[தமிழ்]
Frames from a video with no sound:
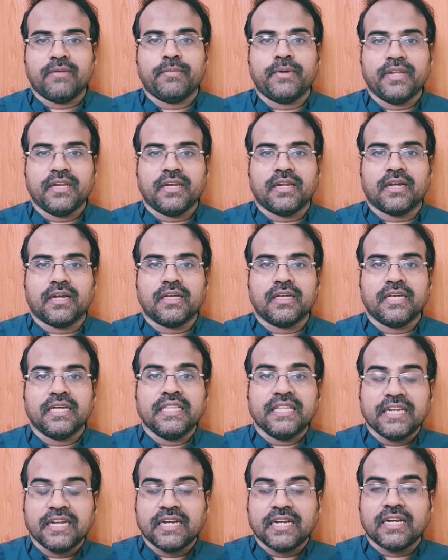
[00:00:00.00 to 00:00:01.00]
எப்படின்னா
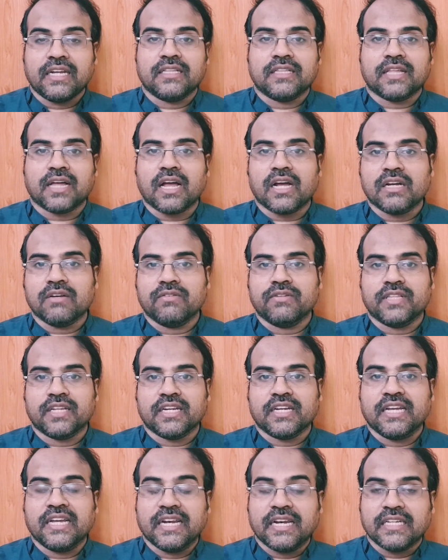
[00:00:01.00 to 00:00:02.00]
எதிரிகளை
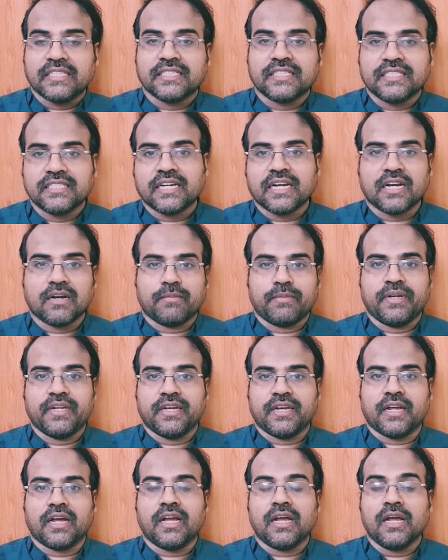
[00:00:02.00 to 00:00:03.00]
தாக்குவதற்கு என்ன செஞ்சாங்க
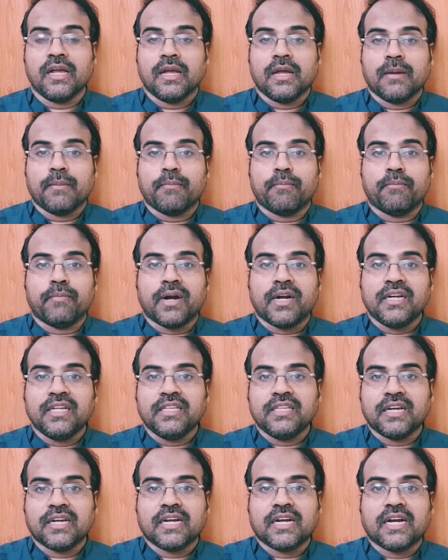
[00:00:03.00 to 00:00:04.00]
அப்படின்னா
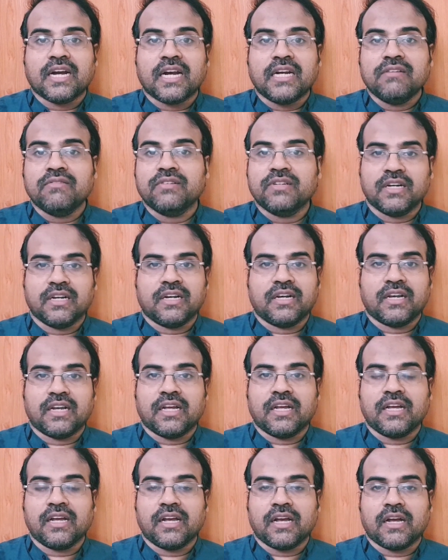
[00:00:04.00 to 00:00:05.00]
மனித கழிவுகளில்
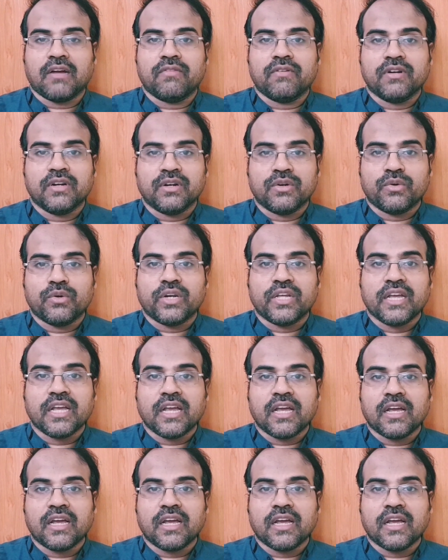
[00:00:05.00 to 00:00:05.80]
அவங்களுடைய